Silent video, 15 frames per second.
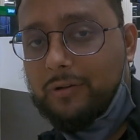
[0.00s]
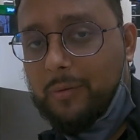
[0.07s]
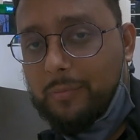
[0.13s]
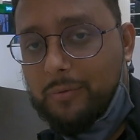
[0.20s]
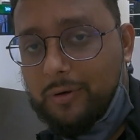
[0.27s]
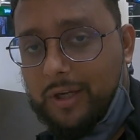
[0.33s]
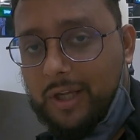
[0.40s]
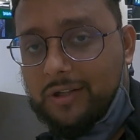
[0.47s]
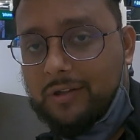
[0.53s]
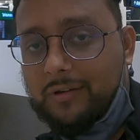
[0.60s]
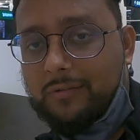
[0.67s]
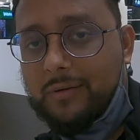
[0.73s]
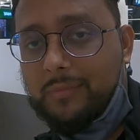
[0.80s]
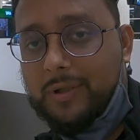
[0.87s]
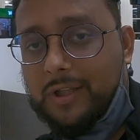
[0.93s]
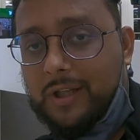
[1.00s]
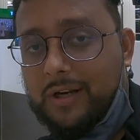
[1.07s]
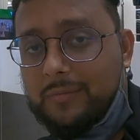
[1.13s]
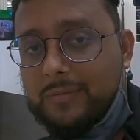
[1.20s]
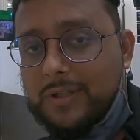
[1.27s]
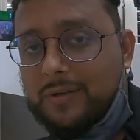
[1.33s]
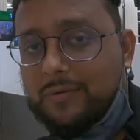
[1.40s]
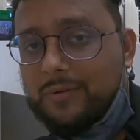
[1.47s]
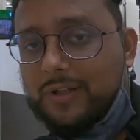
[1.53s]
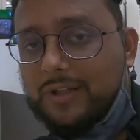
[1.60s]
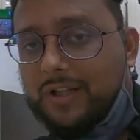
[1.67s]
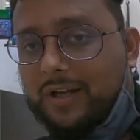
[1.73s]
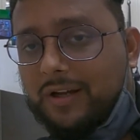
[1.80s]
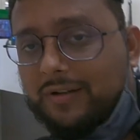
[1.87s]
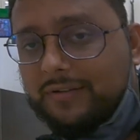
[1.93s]
तो आपको टैक्स रिफ़ंड बताना भी
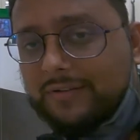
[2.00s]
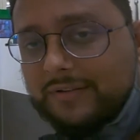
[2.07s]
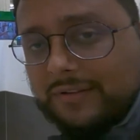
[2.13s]
ज़रूरी था